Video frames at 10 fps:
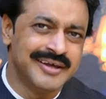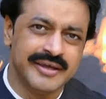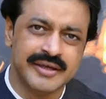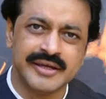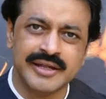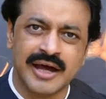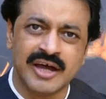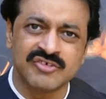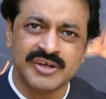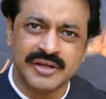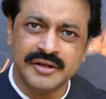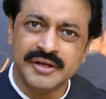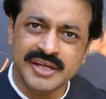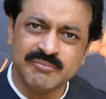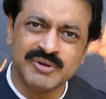एक गिलास
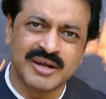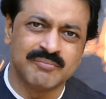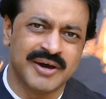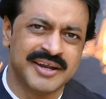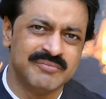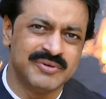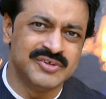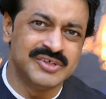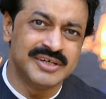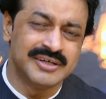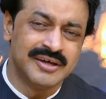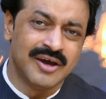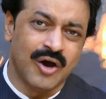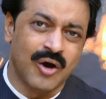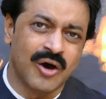नीम गर्म पानी पीजिए
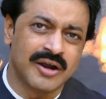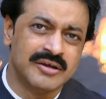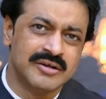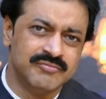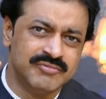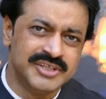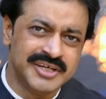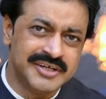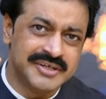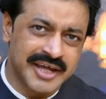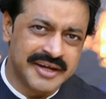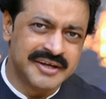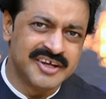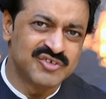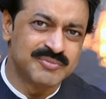और विद इन टेन
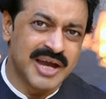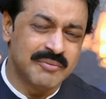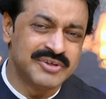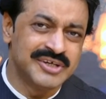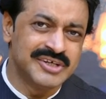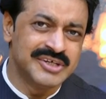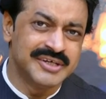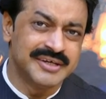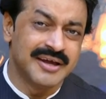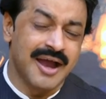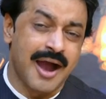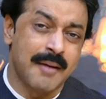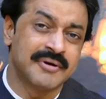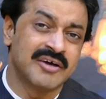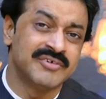डेज़ में आप देखिए
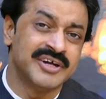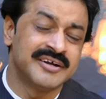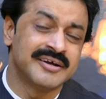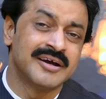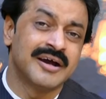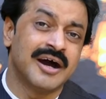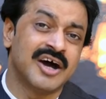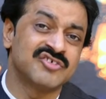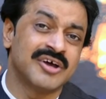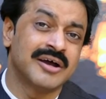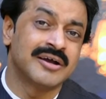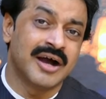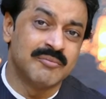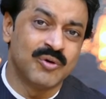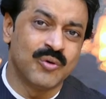आपका वेट खासा
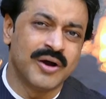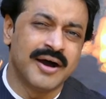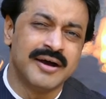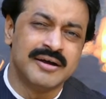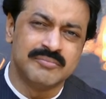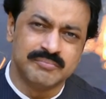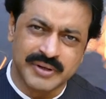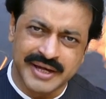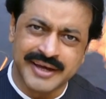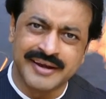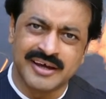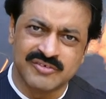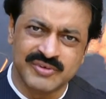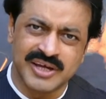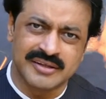कम होगा बगैर
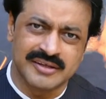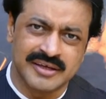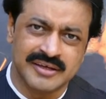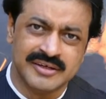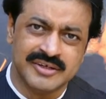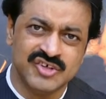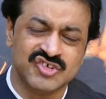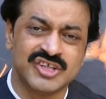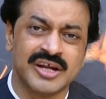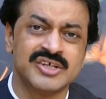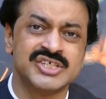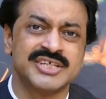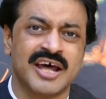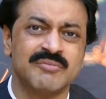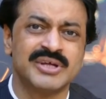अद्वियात के इसी तरह
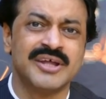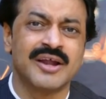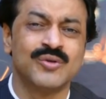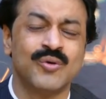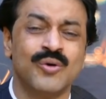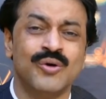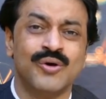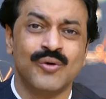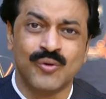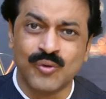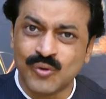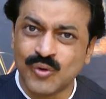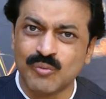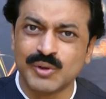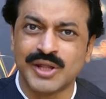सर में दर्द हो
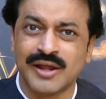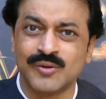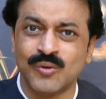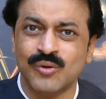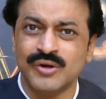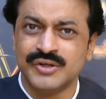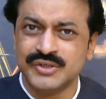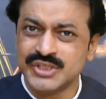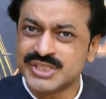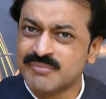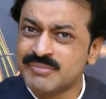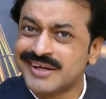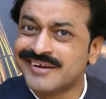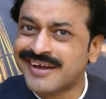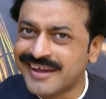घुटनों में दर्द हो जिसम में
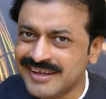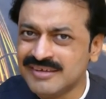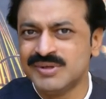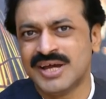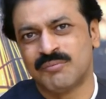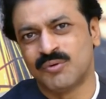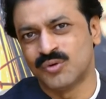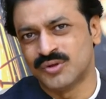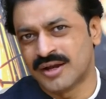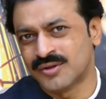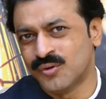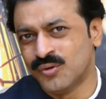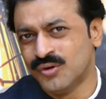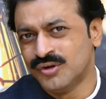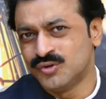कहीं भी आपको दर्द हो
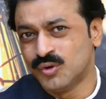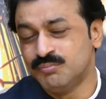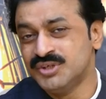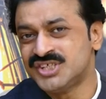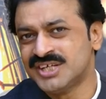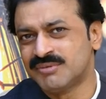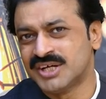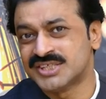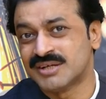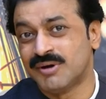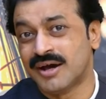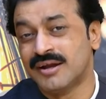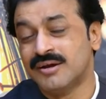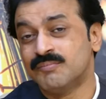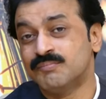तो एम का इस्तेमाल
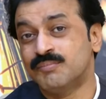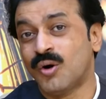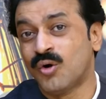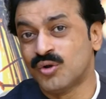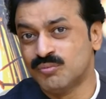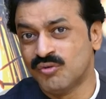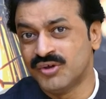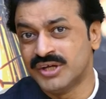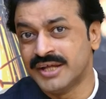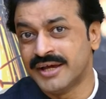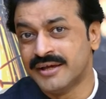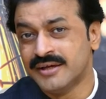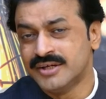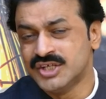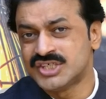बहुत मुफीद है
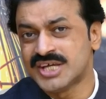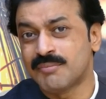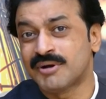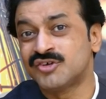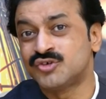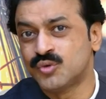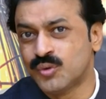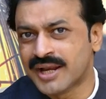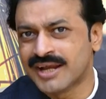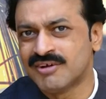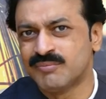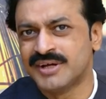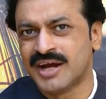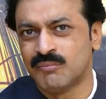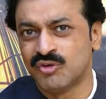इससे आपका शुगर लेवल भी
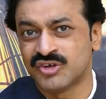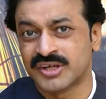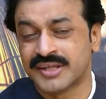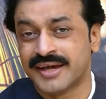कम हो सकता